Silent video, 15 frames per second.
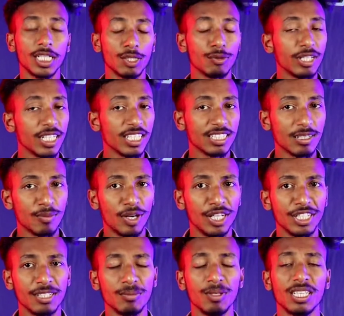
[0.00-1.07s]
थर्टी वन डेज का
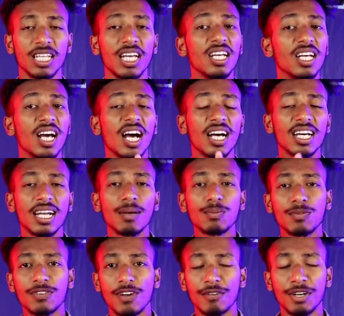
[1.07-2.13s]
वैलिडिटी मिलता है अगर
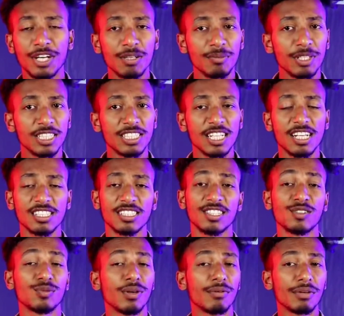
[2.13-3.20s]
आप फेबररी में रिचार्ज
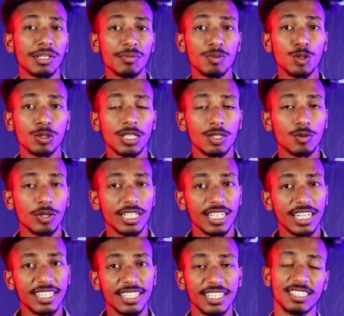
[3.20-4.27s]
करते तो फेबररी में होता है
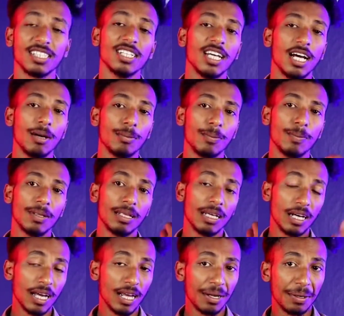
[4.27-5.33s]
ट्वेंटी एट डेज अब
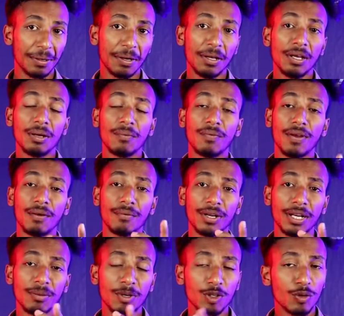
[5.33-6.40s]
और
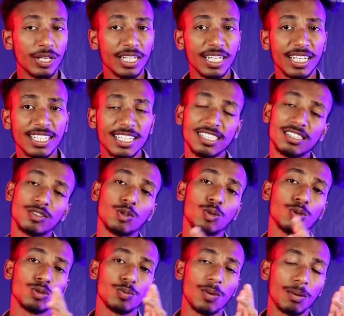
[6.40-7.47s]
फेबररी में 28 डेज तो
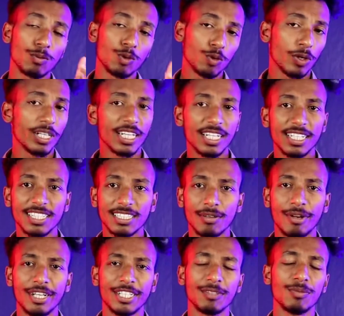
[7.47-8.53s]
उसमें आपको 28 डेज का
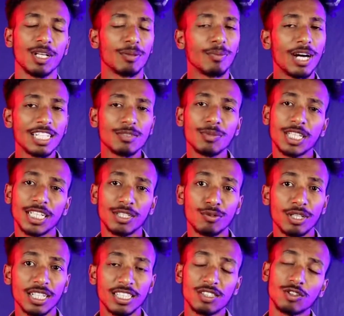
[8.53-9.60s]
वैलिडिटी मिलेगा मार्च में
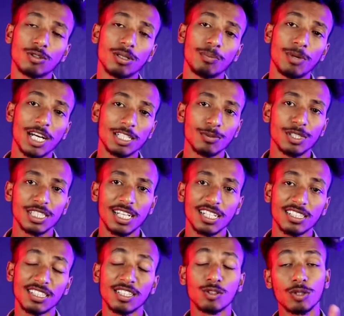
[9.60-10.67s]
31 डेज मार्च में
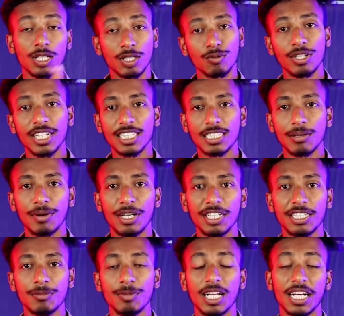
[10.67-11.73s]
रिचार्ज करते हैं तो 31 डेज का
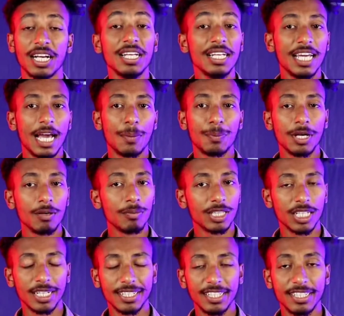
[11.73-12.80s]
वैलिडिटी मिलेगा अप्रैल में
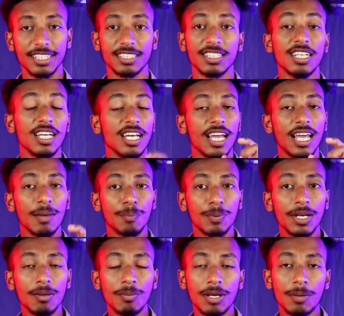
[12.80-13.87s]
30 डेज
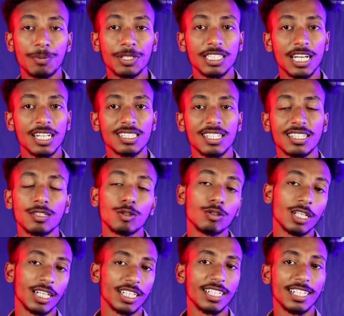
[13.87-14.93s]
अप्रैल में आप रिचार्ज करते हैं
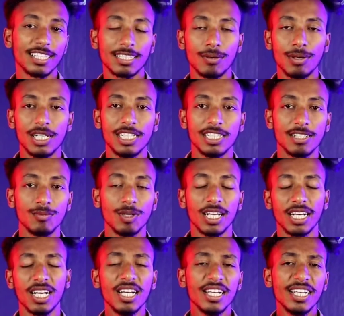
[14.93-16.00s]
तो 30 डेज का वैलिडिटी
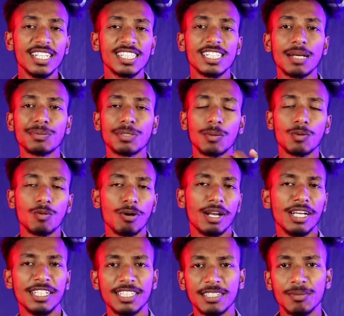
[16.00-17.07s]
मिलेगा इस टाइप से आपको
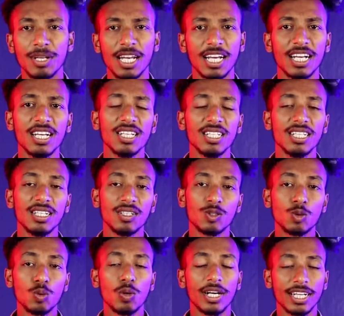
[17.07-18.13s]
वैलिडिटी मिलेगा
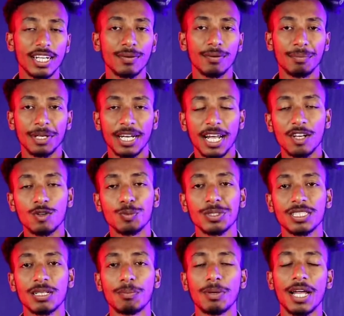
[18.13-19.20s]
टू हंड्रेड
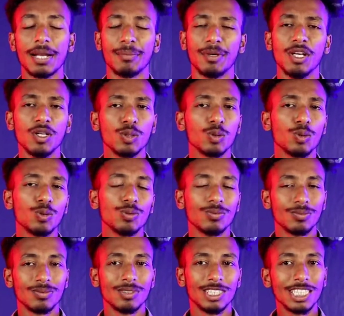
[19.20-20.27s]
का प्लान में तो
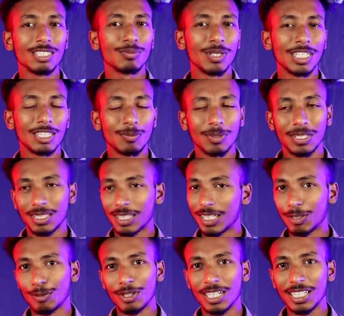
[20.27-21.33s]
जिस मंथ में
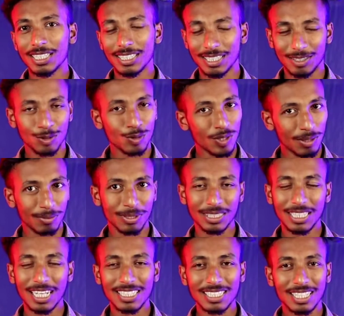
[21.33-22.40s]
थर्टी वन डेज़ है तो आप
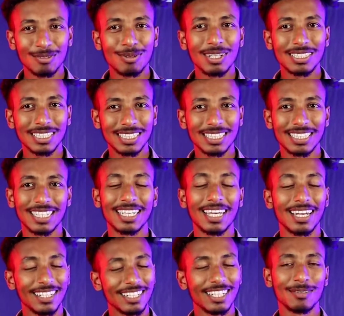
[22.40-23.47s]
रिचार्ज करवा सकते हैं
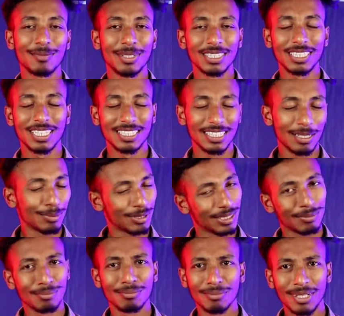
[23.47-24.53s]
कैलेंडर मंथ के हिसाब
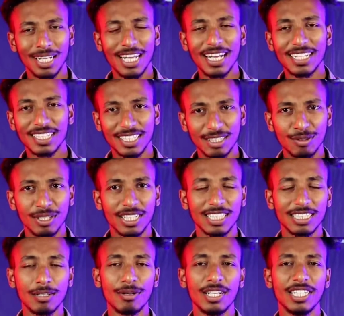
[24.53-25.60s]
से मिल जाएगा थर्टी वन
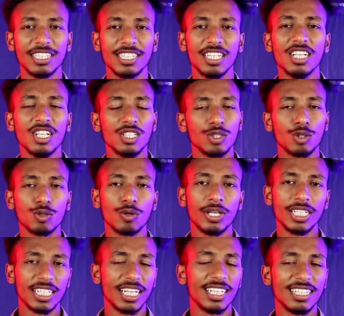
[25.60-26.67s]
डेज़ का वैलिडिटी जो
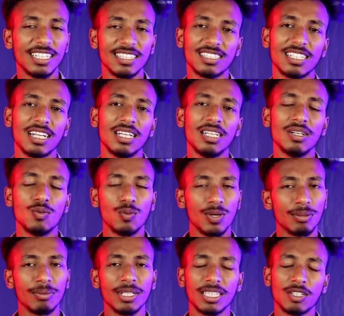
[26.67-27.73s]
ट्वेंटी एट डेज़ का
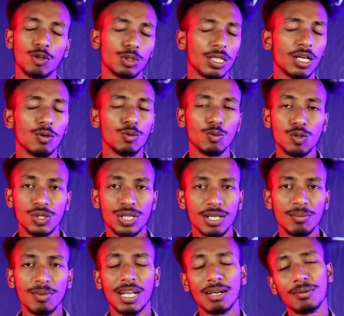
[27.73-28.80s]
वन मंथ का होता है वो
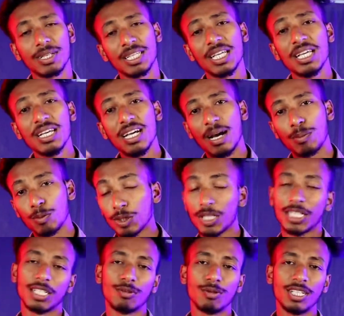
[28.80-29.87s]
नहीं मिलेगा बल्कि आपको
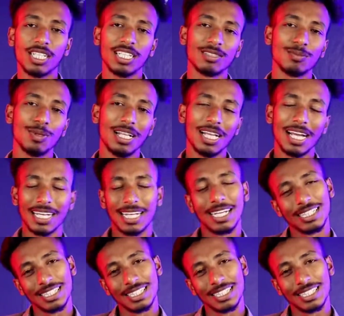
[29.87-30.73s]
थर्टी वन डेज़ मिल जाएगा